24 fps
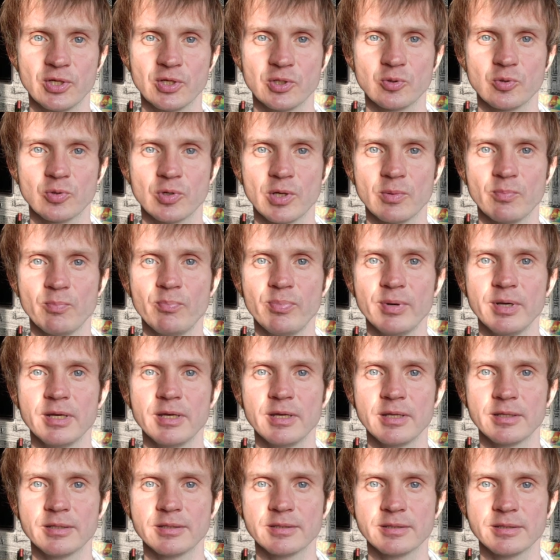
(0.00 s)
которые
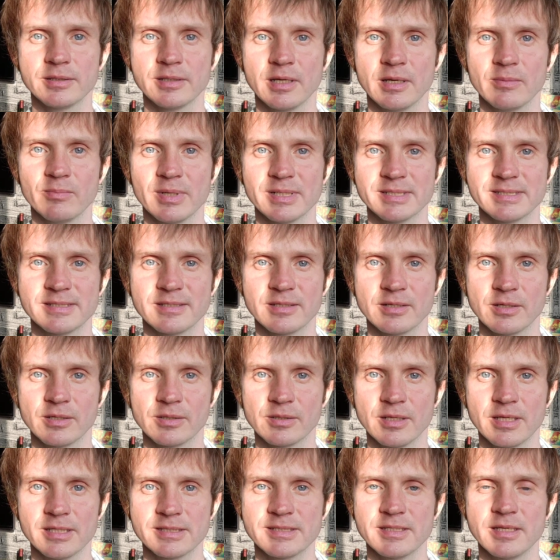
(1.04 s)
были на
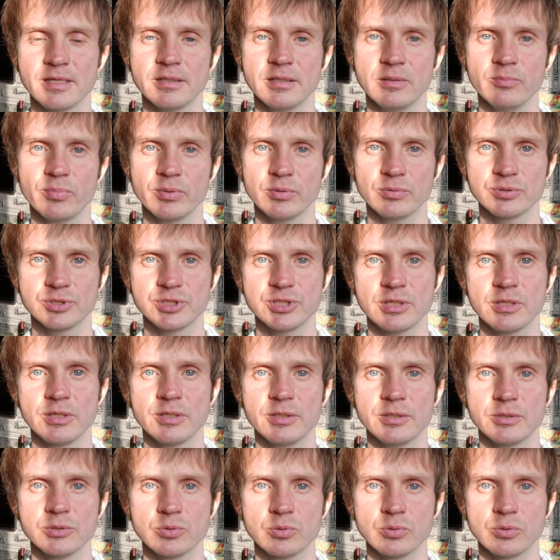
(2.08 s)
мастер-классе, они получили
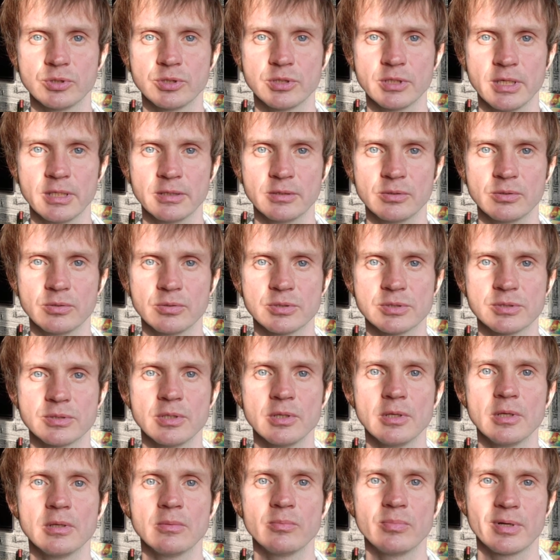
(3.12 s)
результат, то есть
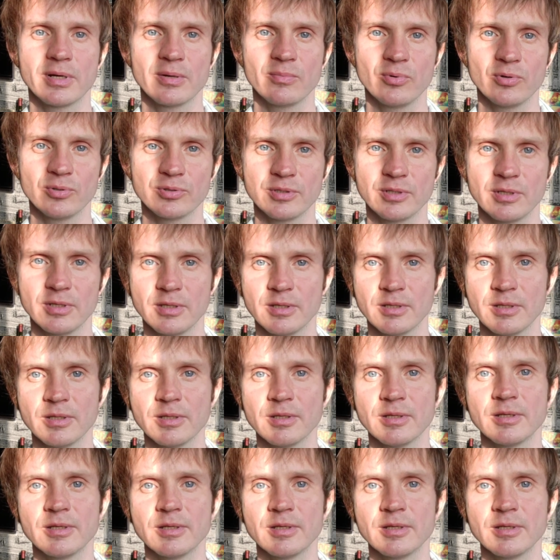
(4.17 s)
поработали